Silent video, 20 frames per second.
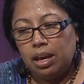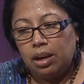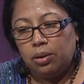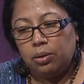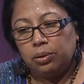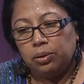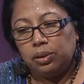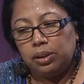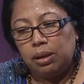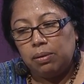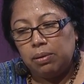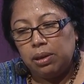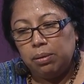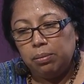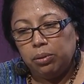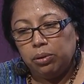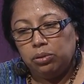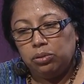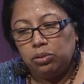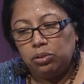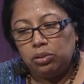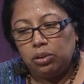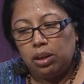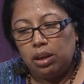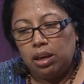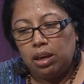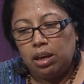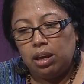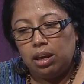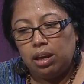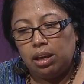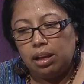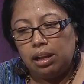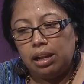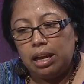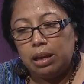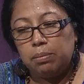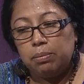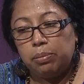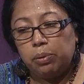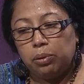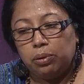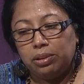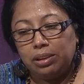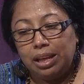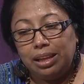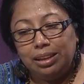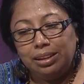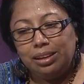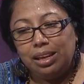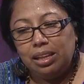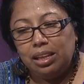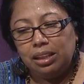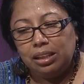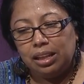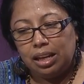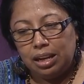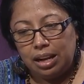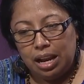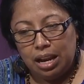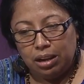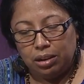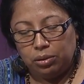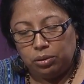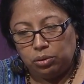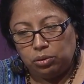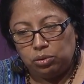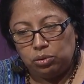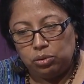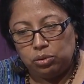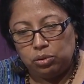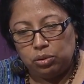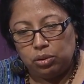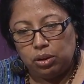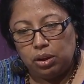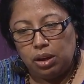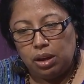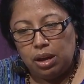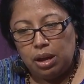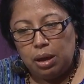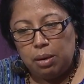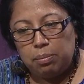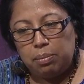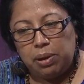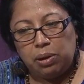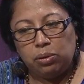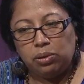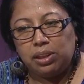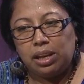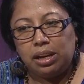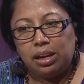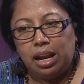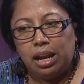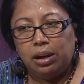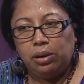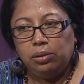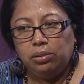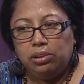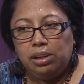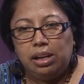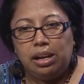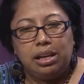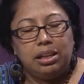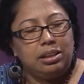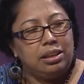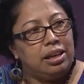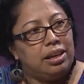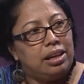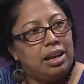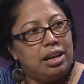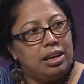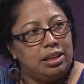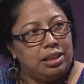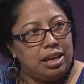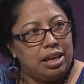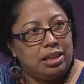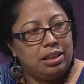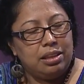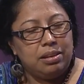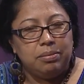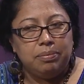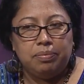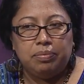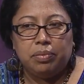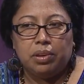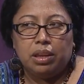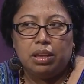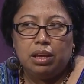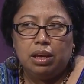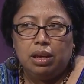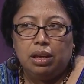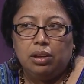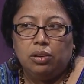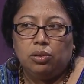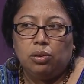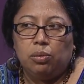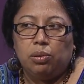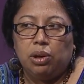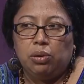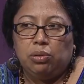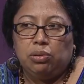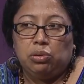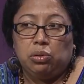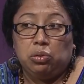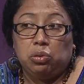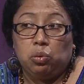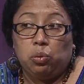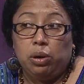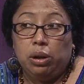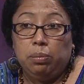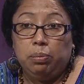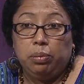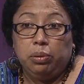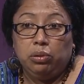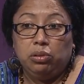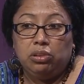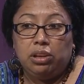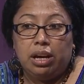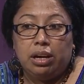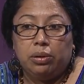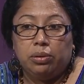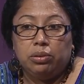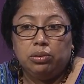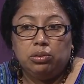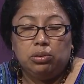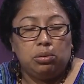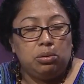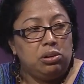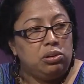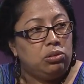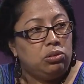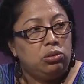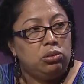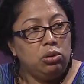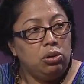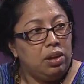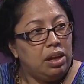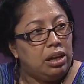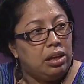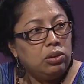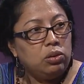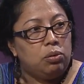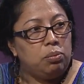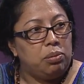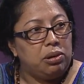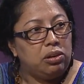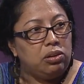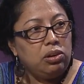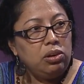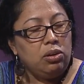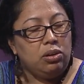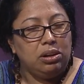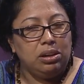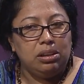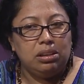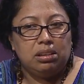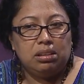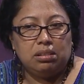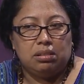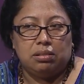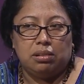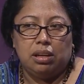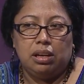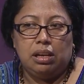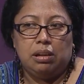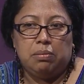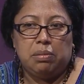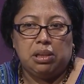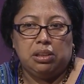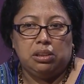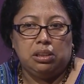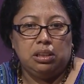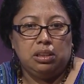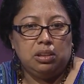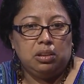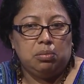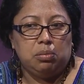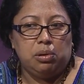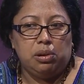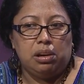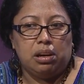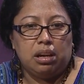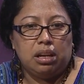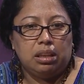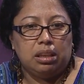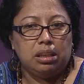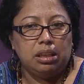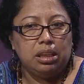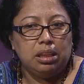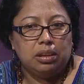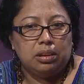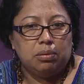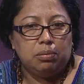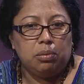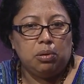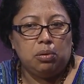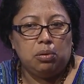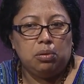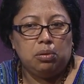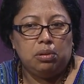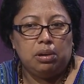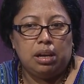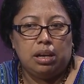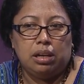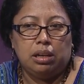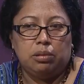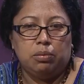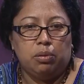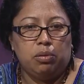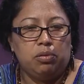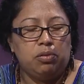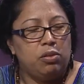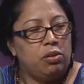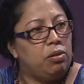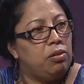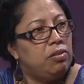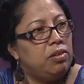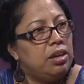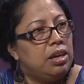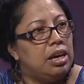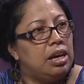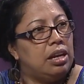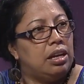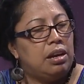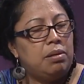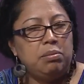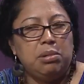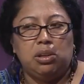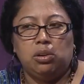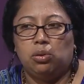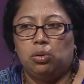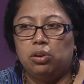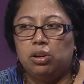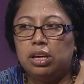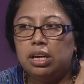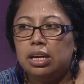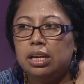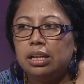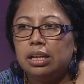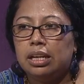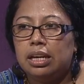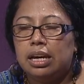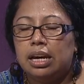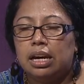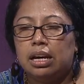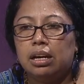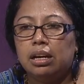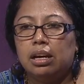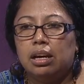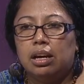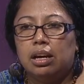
concebimos la importancia de sanarnos, pero sanarnos en la integralidad, sobre nuestros cuerpos se han construido todas las opresiones, el machismo, el racismo, la lesbofobia, la misoginia.